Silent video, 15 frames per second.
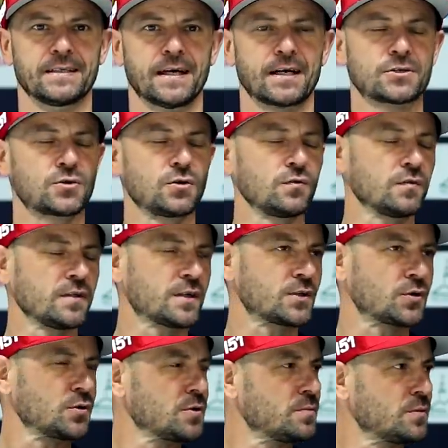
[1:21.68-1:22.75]
Aczkolwiek
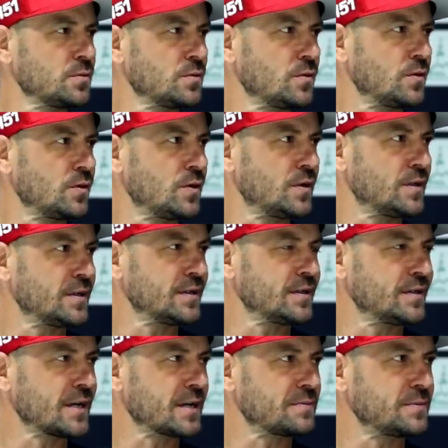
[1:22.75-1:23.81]
to nie było
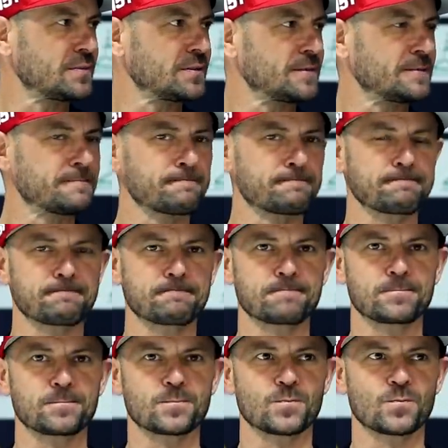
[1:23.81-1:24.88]
jakby
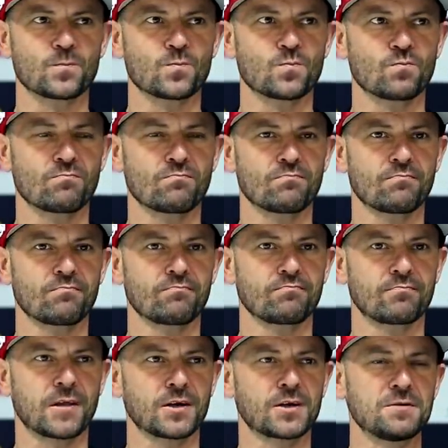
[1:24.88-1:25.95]

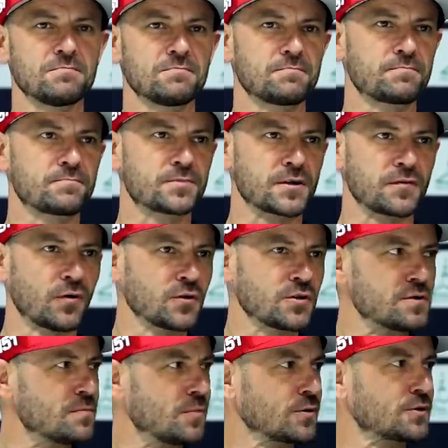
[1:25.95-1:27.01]
mm, takim
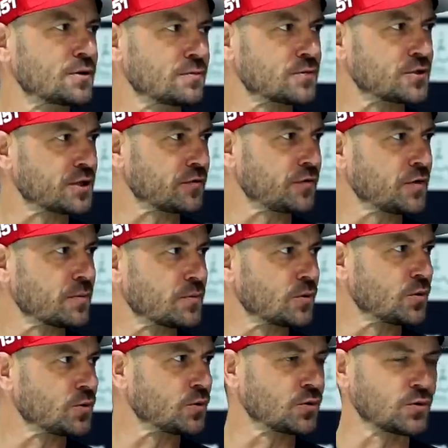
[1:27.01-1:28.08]
przewodnim modem, że trafiłem
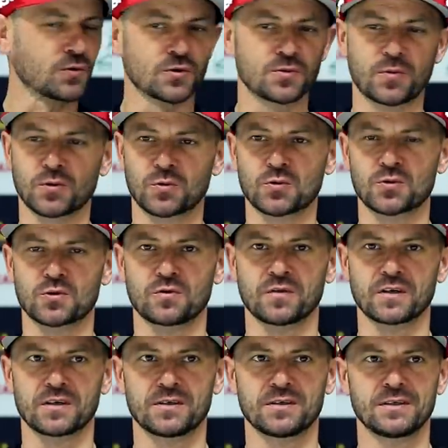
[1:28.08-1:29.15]
do, do, do sportu
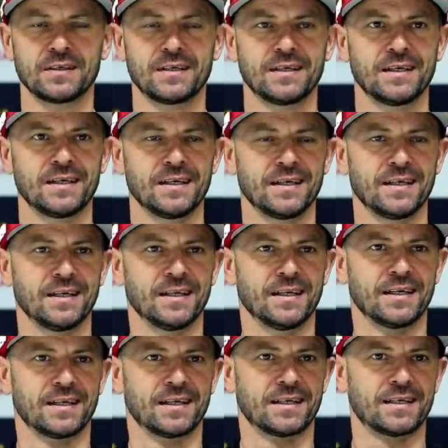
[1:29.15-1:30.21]
żużlowego.
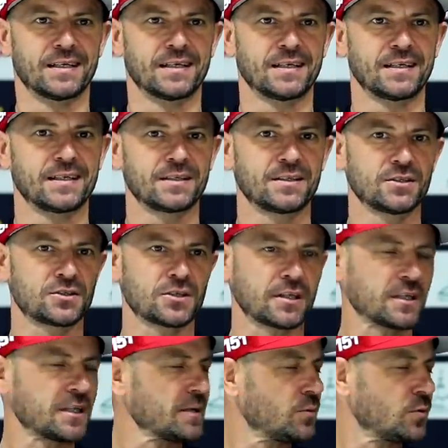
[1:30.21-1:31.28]
A gdyż
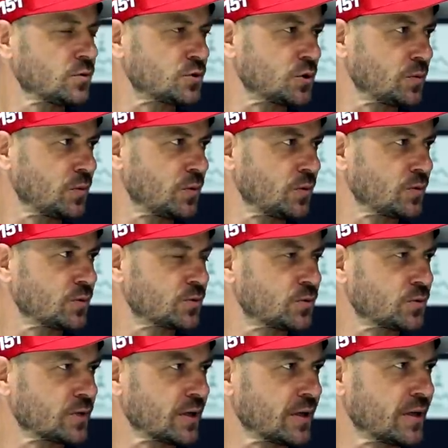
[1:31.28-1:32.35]
tata nie był osobą,
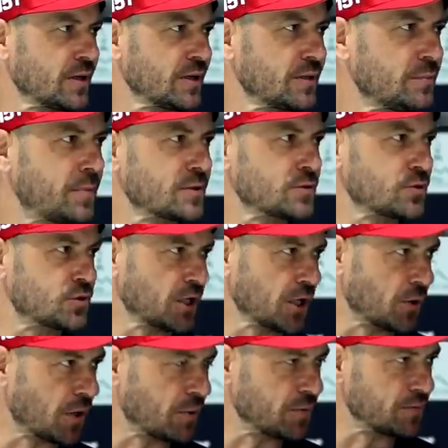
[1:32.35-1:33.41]
która bardzo
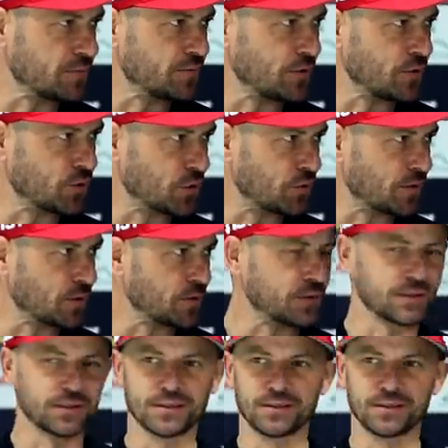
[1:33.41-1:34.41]
chciała, abym wylądował